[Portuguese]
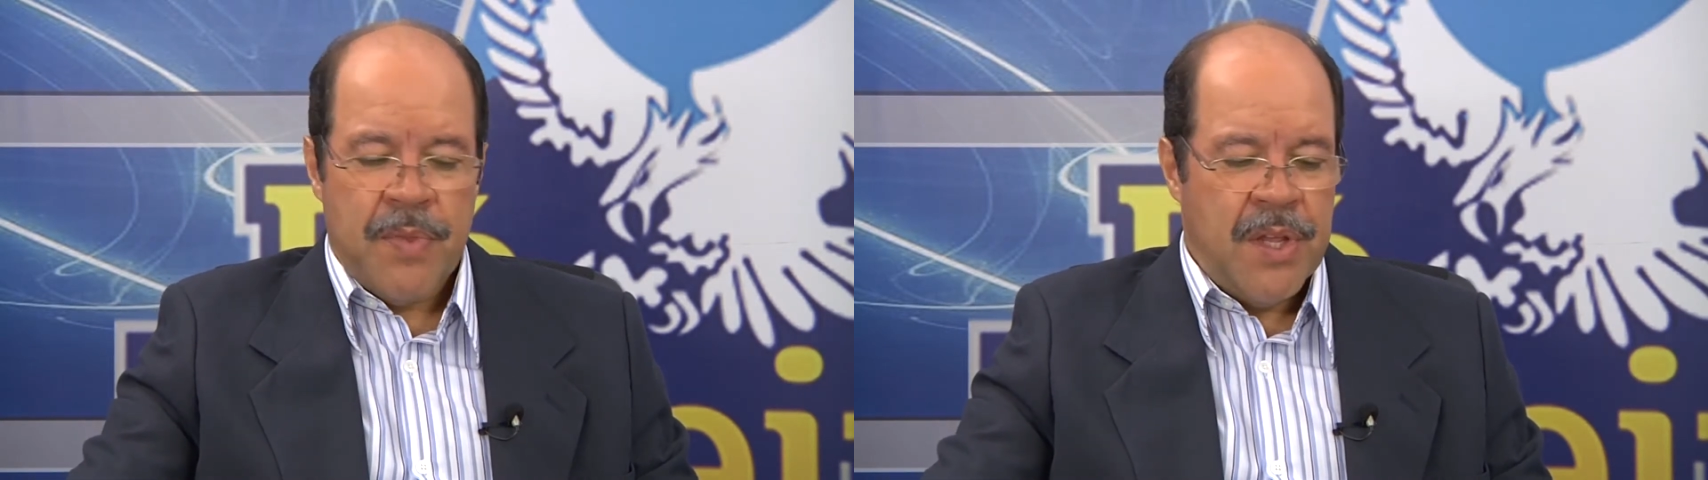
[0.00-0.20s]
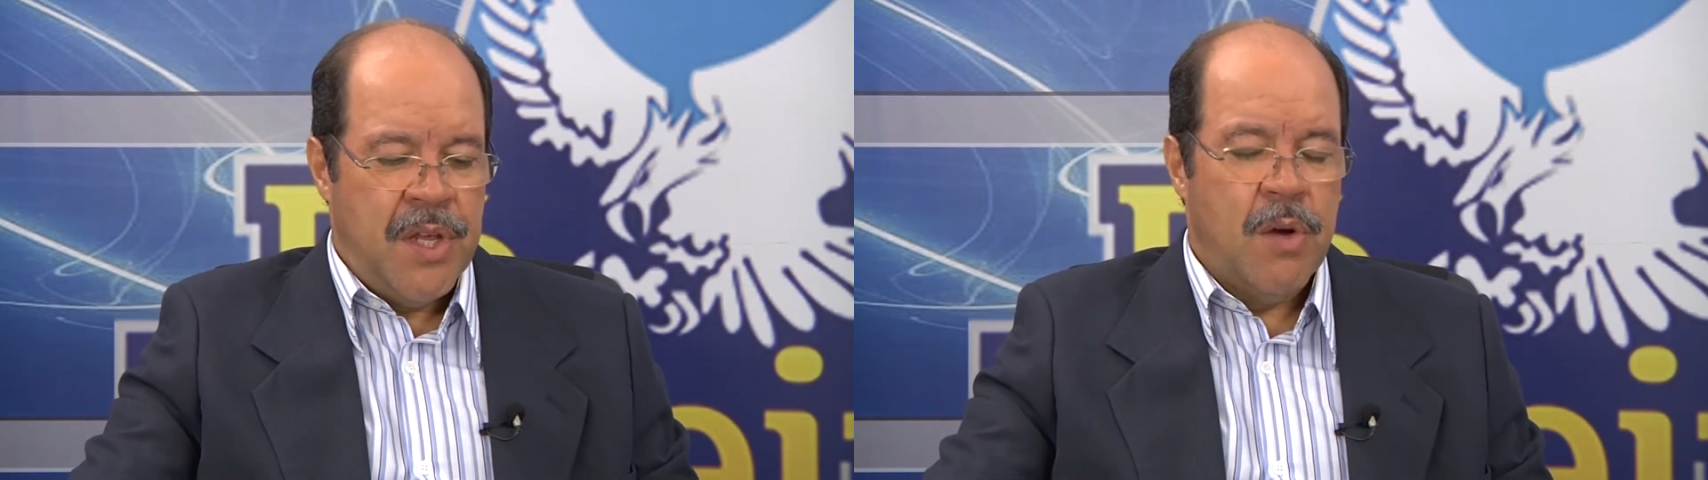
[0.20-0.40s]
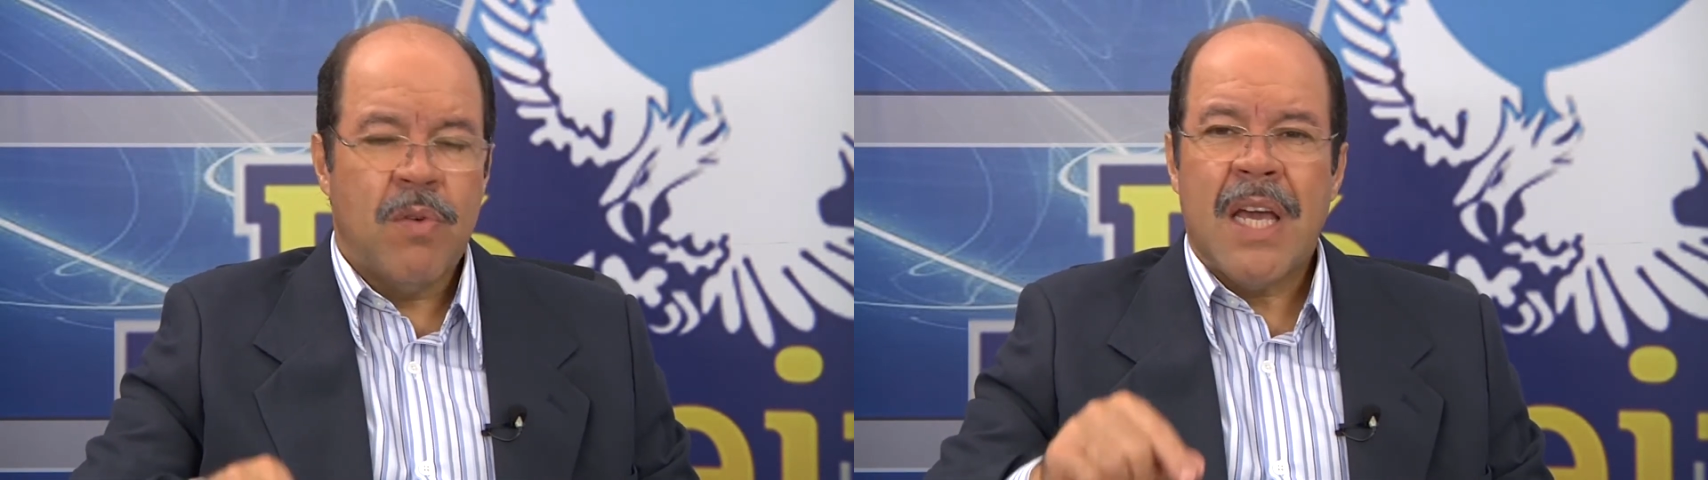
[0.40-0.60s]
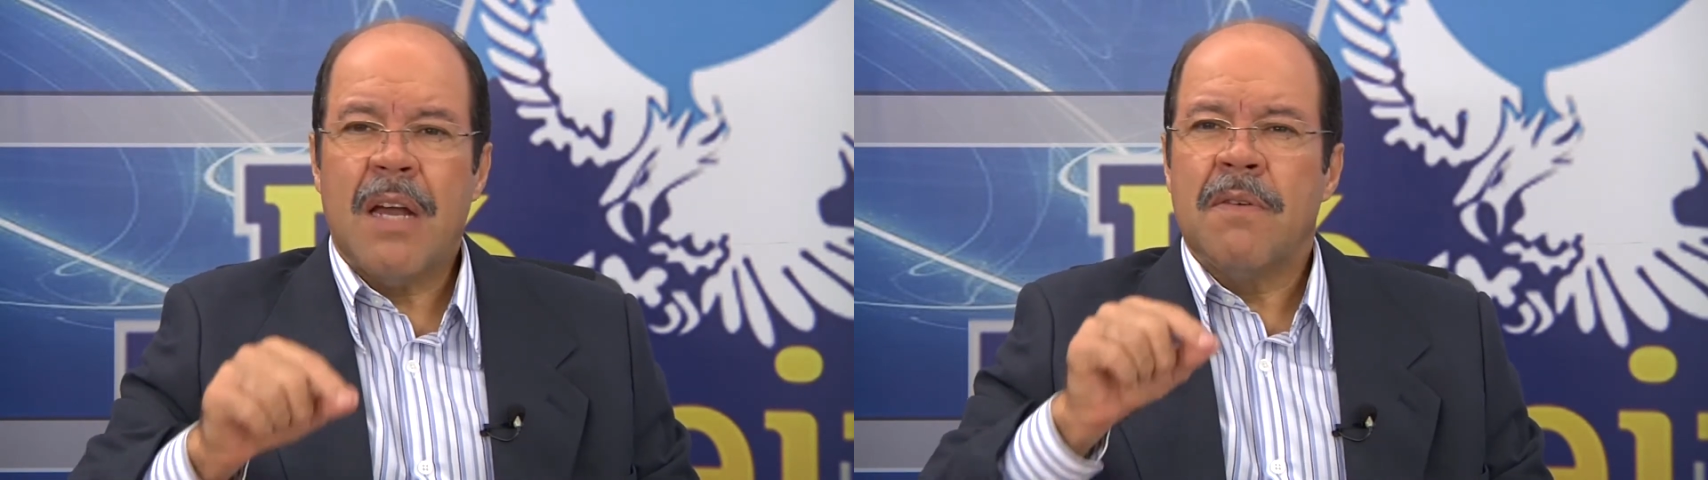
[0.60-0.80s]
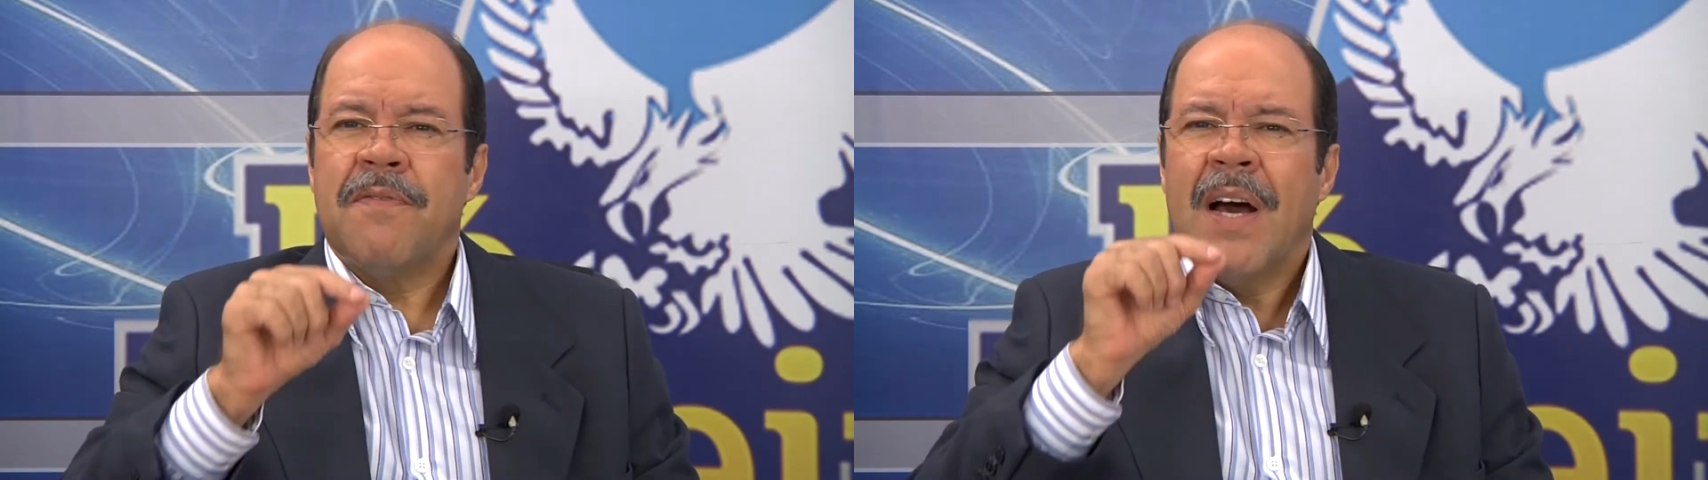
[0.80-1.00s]
E eu
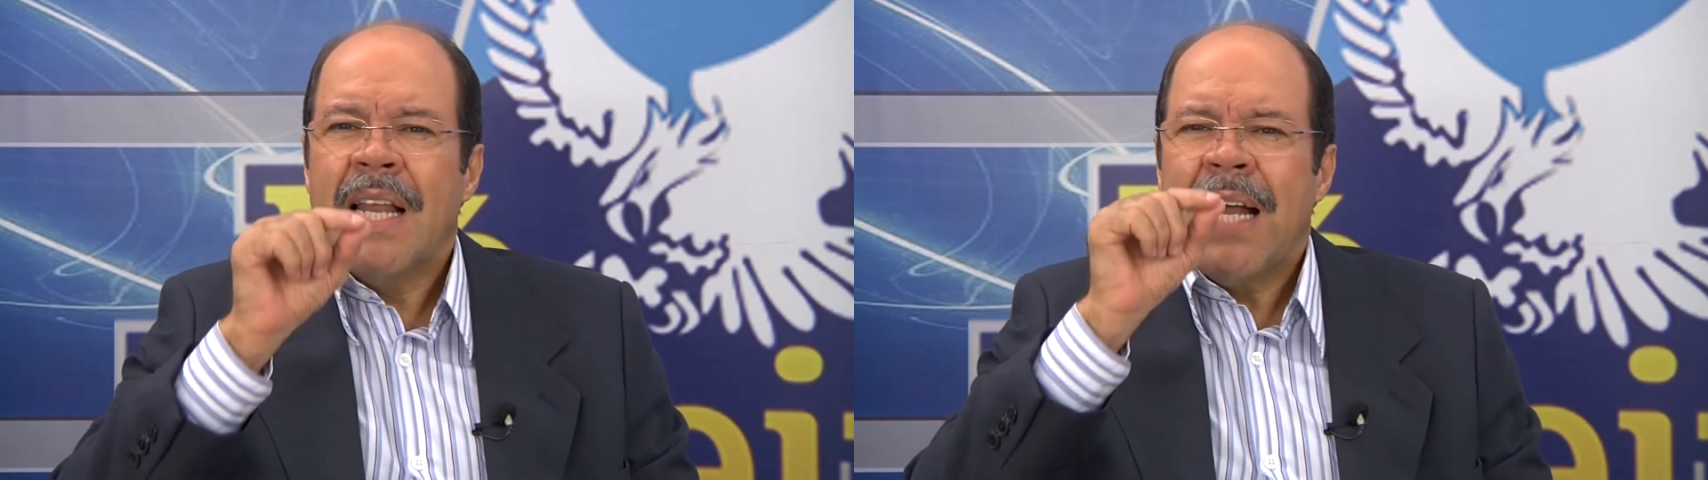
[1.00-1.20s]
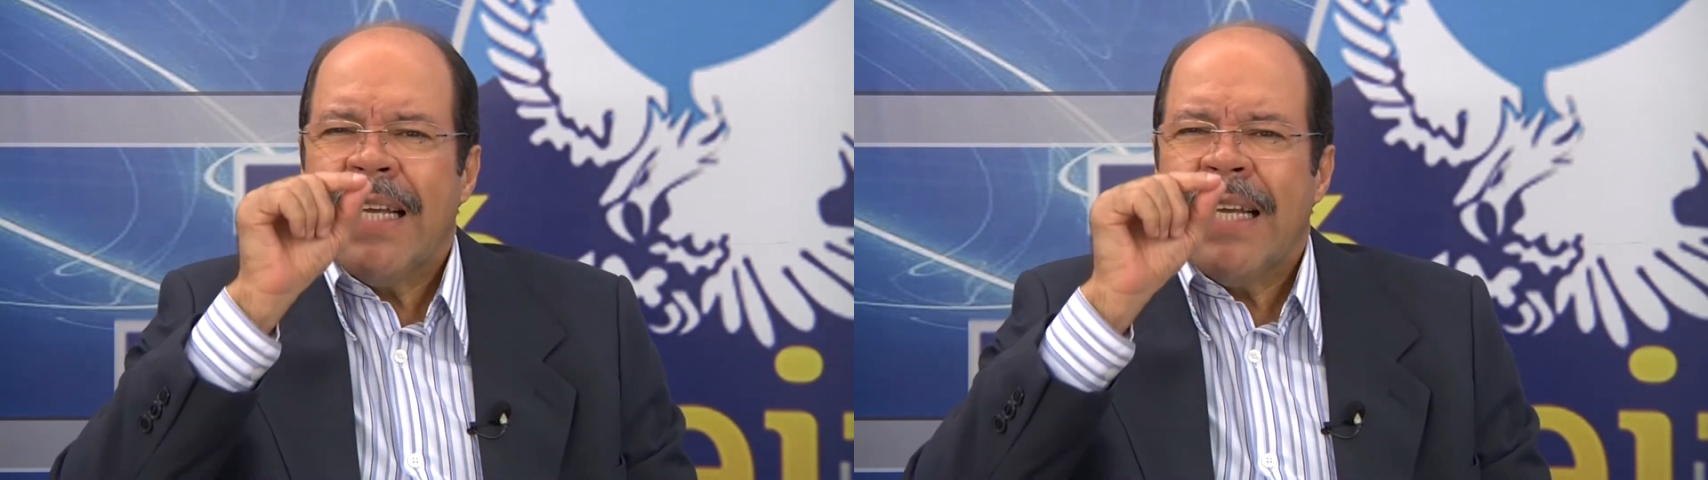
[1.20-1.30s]
quero falar